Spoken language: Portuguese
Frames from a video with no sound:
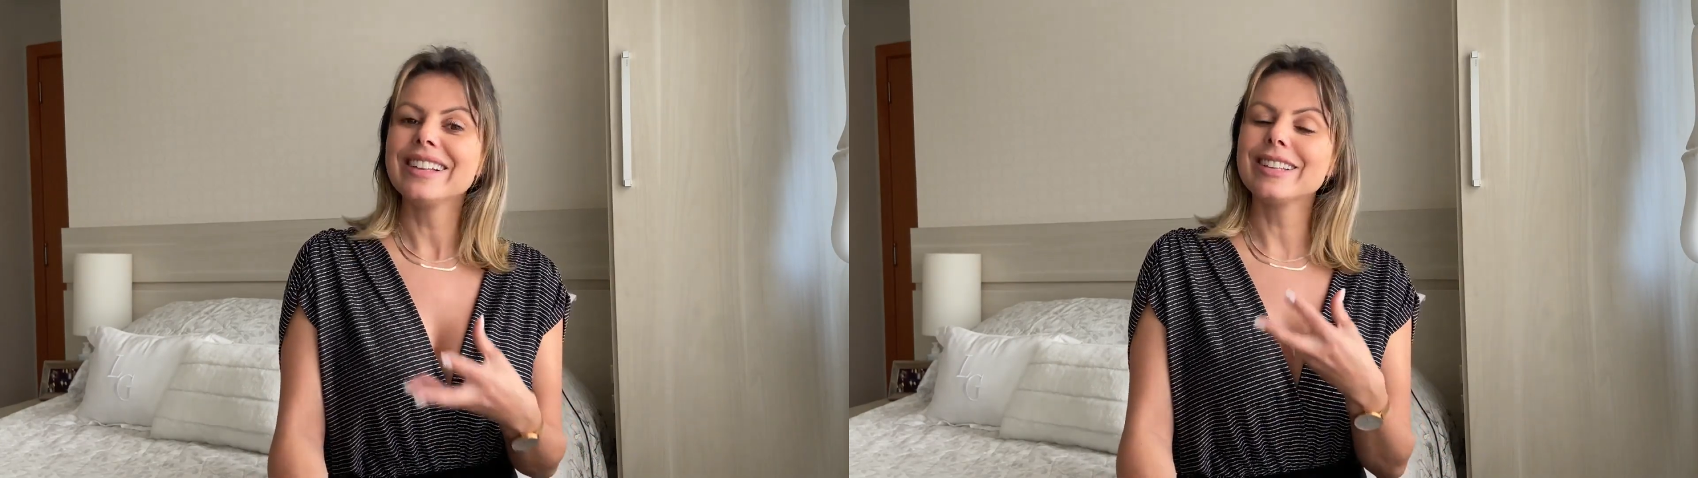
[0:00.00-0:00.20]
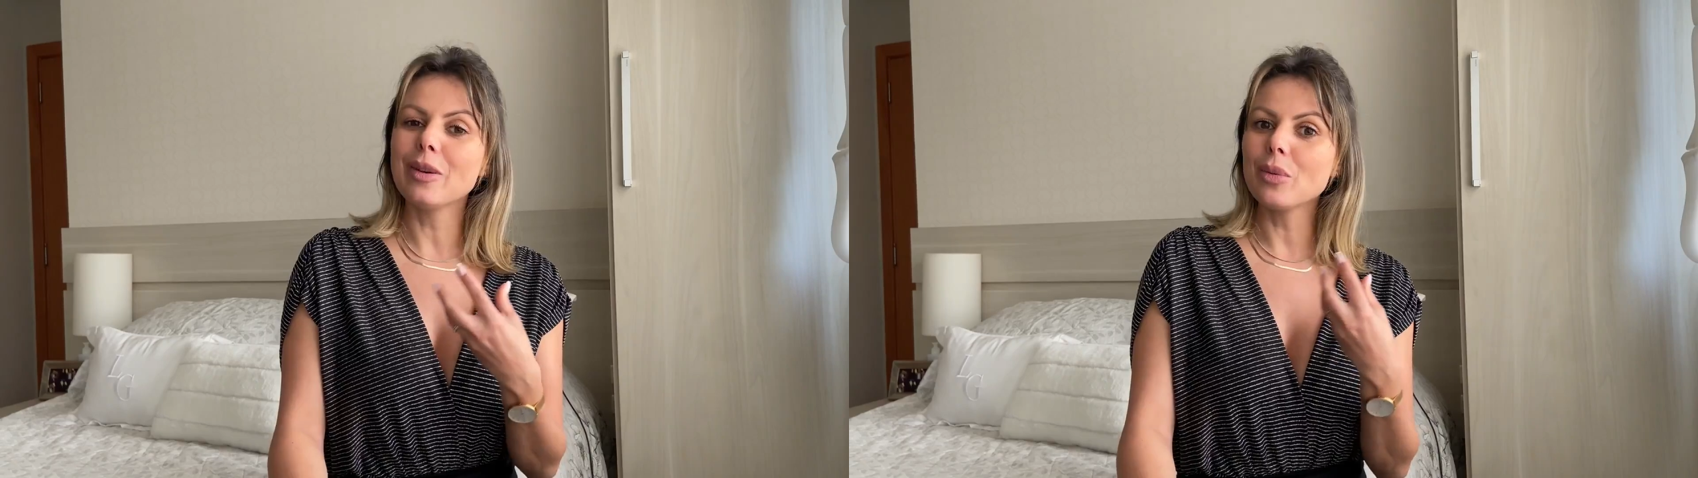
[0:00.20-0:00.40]

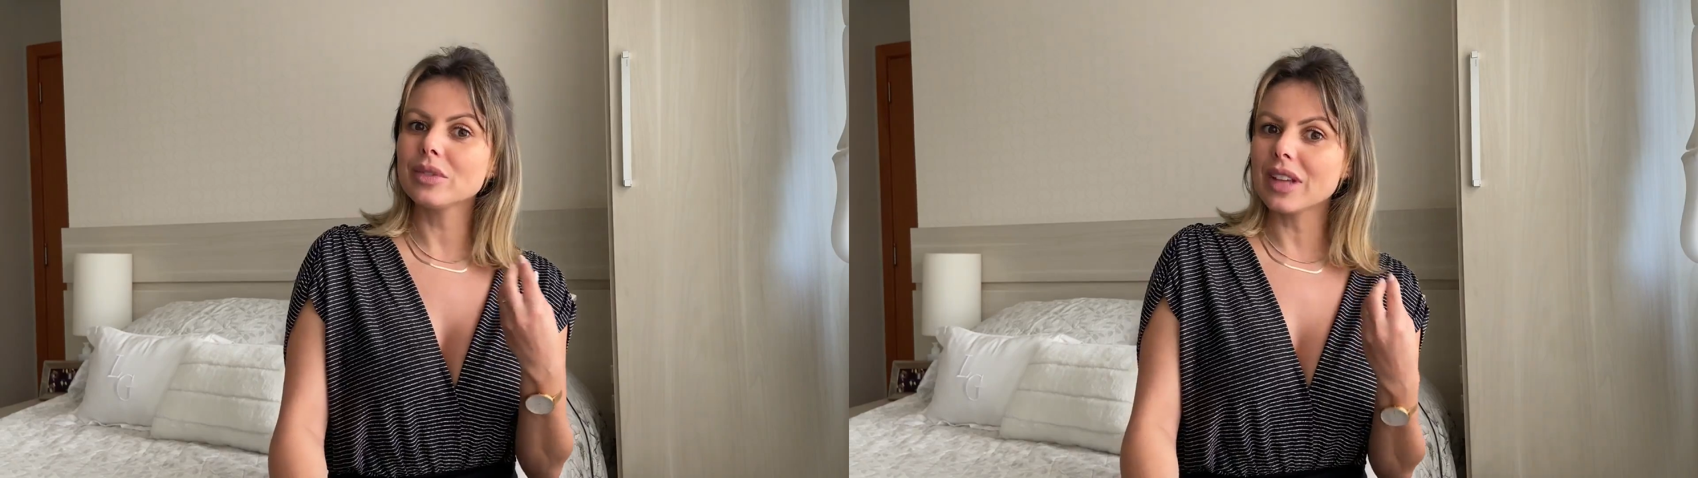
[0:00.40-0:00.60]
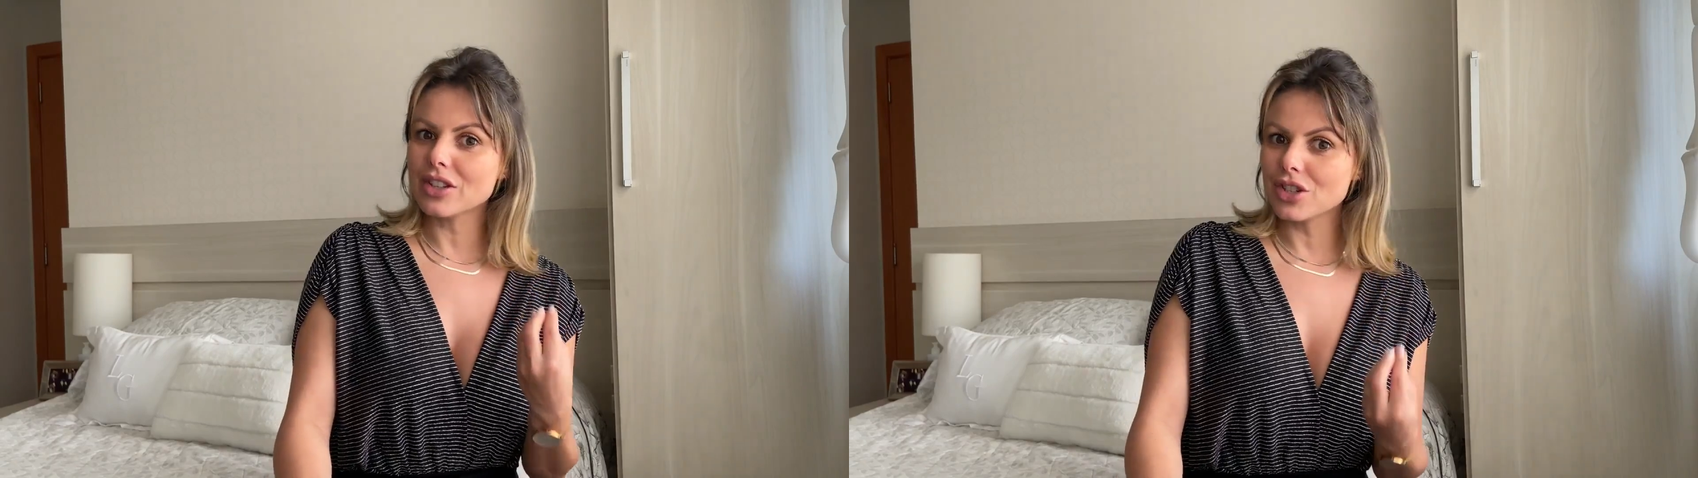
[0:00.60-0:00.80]
Então
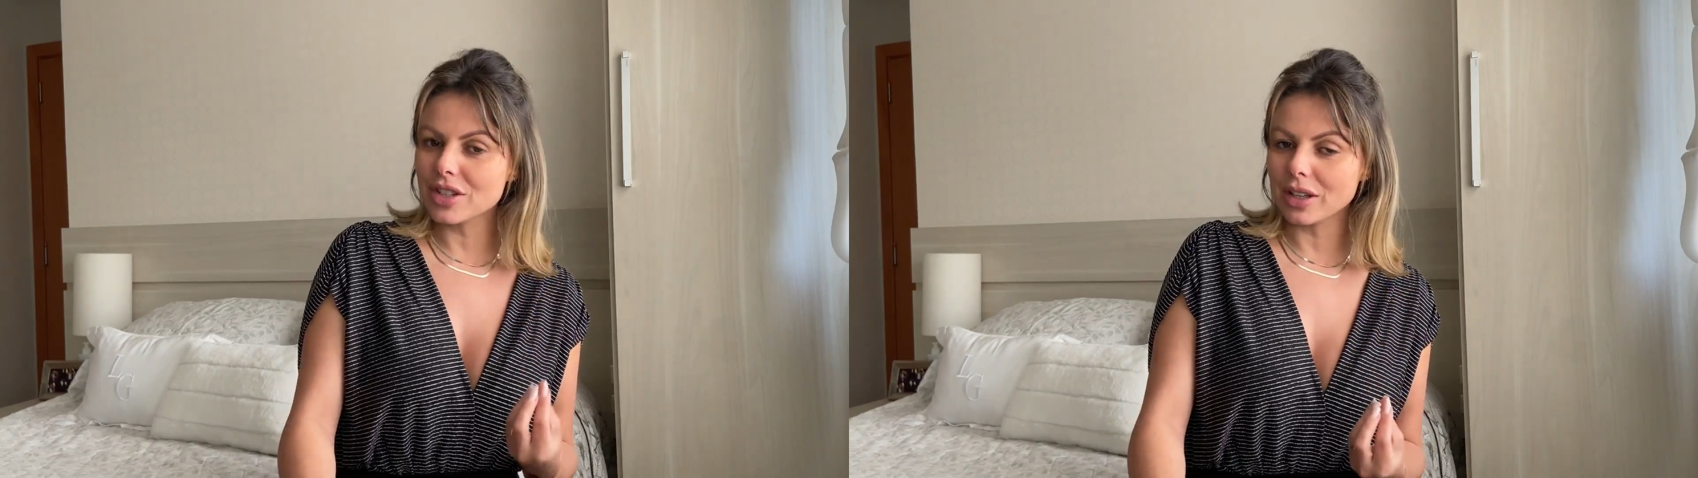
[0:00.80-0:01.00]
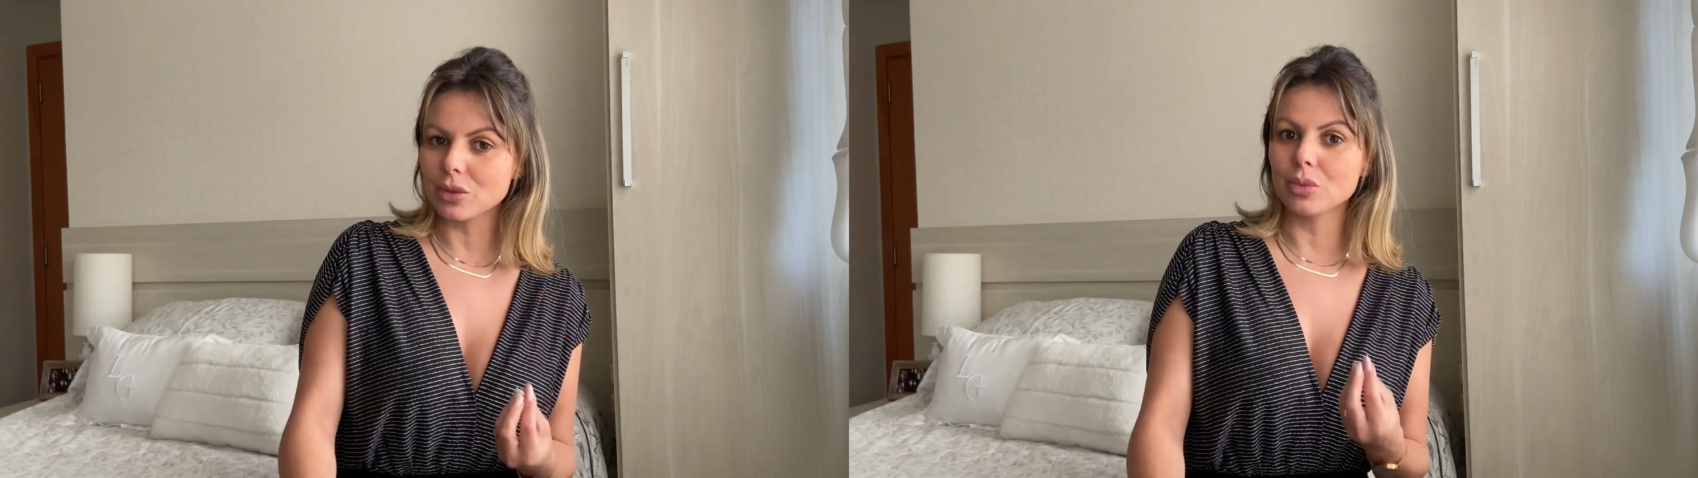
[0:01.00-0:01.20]
a gente
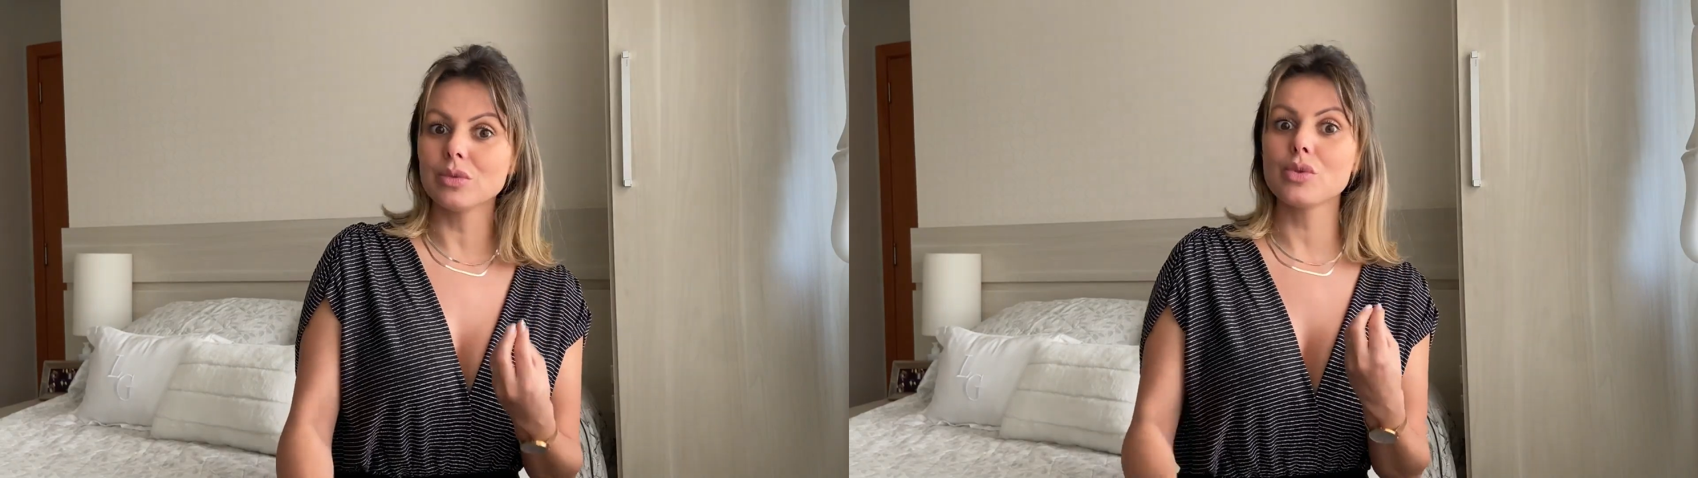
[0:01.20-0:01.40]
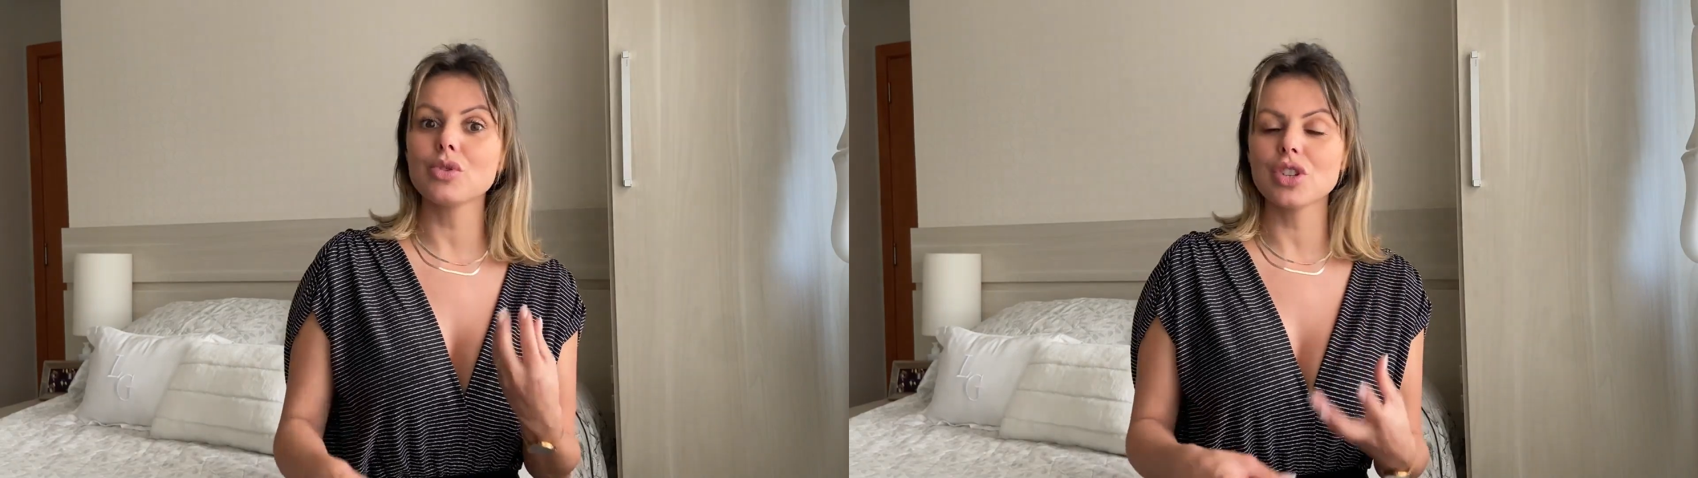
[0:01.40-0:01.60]
tem
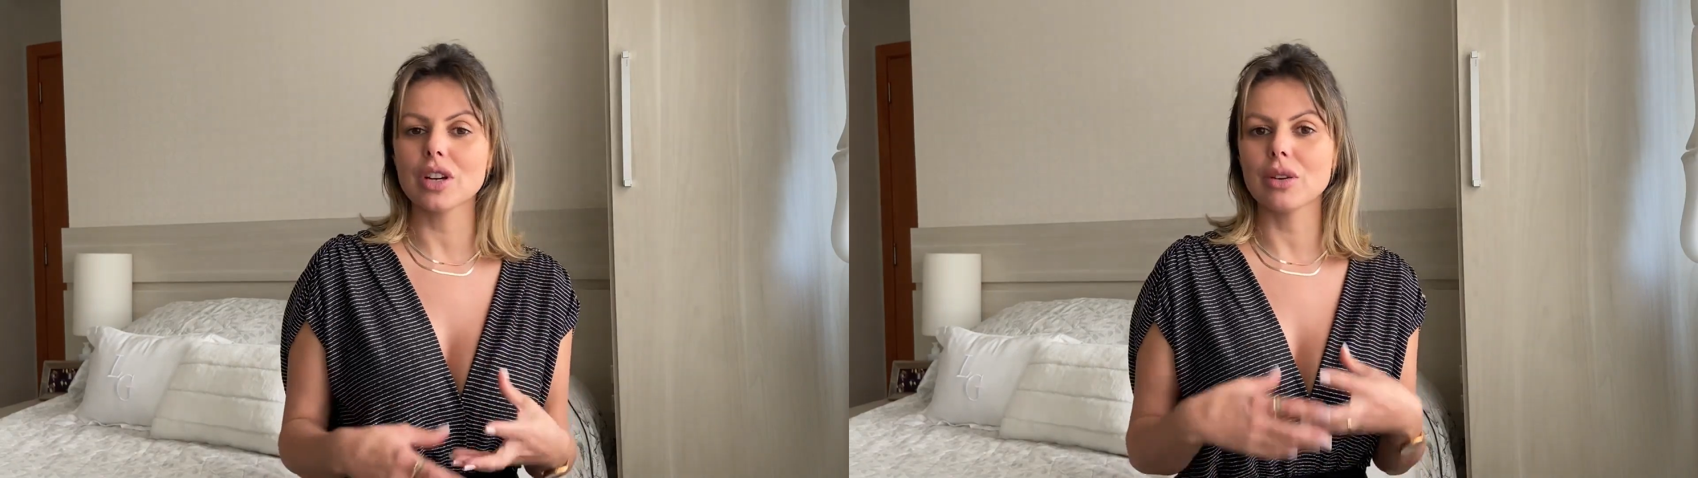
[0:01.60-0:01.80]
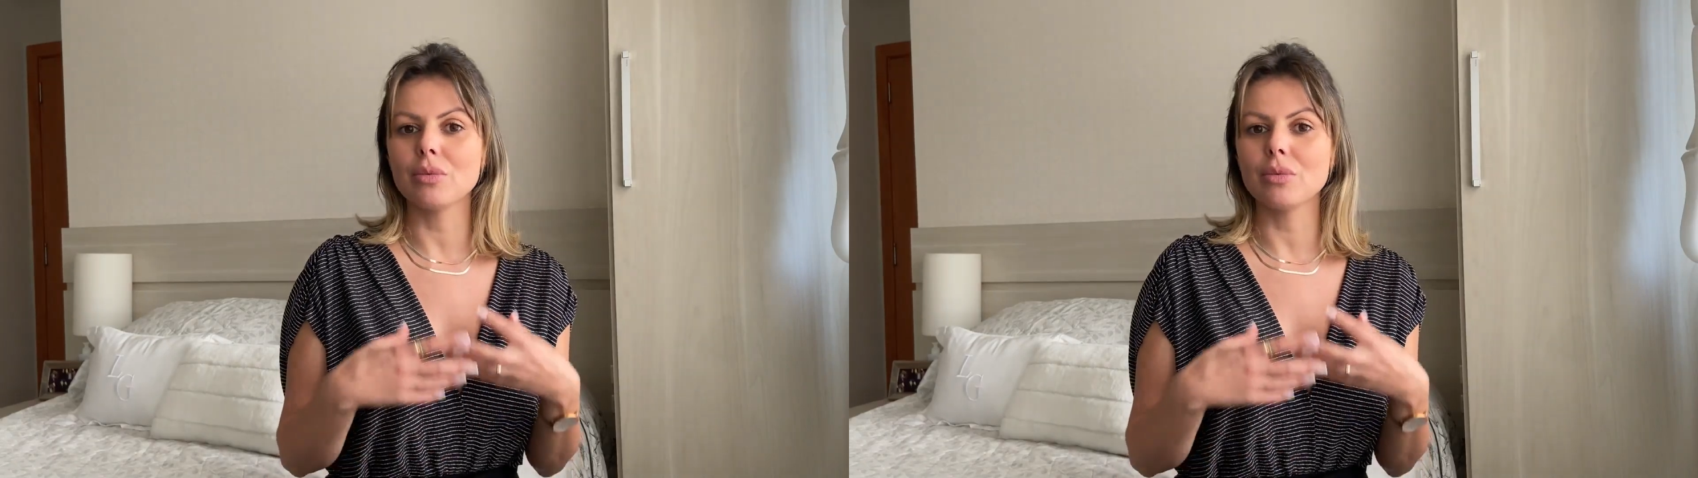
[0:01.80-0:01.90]
um sutiã,